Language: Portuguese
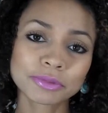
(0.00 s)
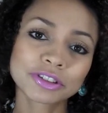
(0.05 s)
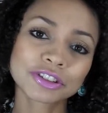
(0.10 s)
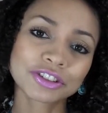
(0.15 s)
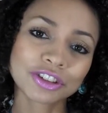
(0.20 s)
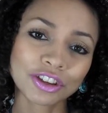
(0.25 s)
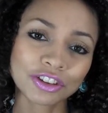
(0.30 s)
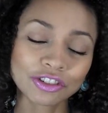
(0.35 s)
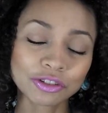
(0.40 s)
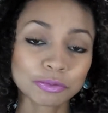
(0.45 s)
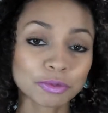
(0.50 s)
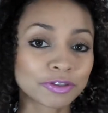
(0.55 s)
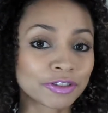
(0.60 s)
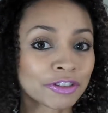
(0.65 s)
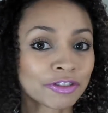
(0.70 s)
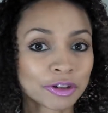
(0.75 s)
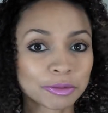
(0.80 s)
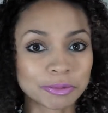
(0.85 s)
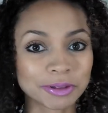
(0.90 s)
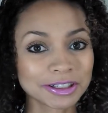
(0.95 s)
E, gente, por
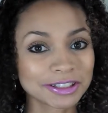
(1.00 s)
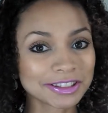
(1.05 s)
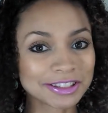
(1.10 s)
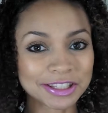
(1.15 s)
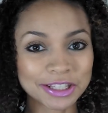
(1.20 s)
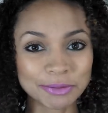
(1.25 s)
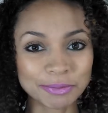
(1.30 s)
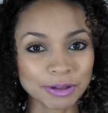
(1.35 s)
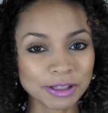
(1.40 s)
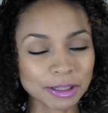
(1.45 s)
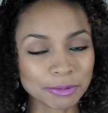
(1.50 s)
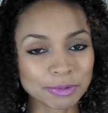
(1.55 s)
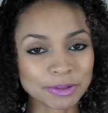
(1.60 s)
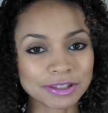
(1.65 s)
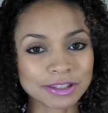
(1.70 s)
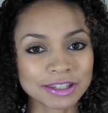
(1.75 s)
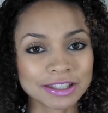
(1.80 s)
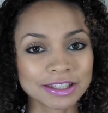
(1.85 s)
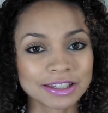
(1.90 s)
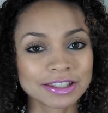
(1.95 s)
favor, participem da
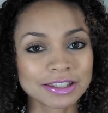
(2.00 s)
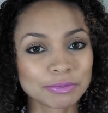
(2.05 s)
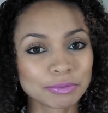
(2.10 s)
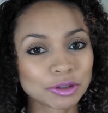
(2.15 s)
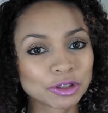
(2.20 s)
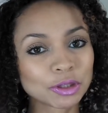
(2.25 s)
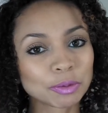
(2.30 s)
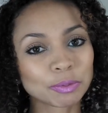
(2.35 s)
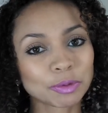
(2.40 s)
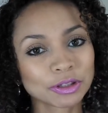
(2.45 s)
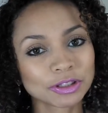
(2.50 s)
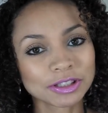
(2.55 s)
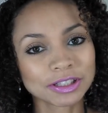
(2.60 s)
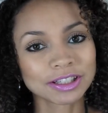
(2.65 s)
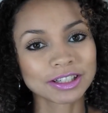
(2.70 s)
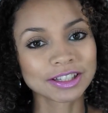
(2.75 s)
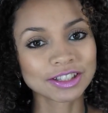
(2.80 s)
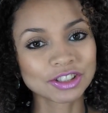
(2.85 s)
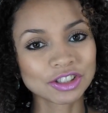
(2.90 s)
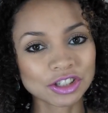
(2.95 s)
pesquisa, é muito
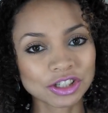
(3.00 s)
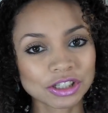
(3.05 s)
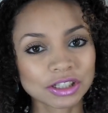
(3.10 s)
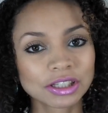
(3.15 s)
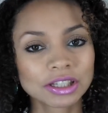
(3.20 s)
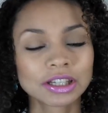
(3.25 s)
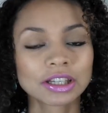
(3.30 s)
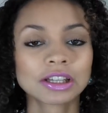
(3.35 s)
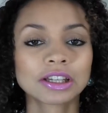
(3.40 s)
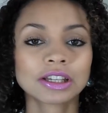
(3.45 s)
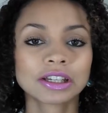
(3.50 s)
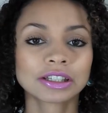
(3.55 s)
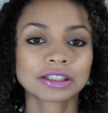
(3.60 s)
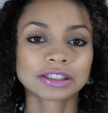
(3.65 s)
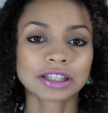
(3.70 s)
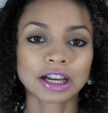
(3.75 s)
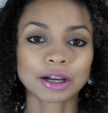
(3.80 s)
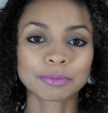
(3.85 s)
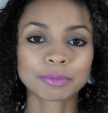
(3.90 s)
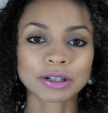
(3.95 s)
importante, tá?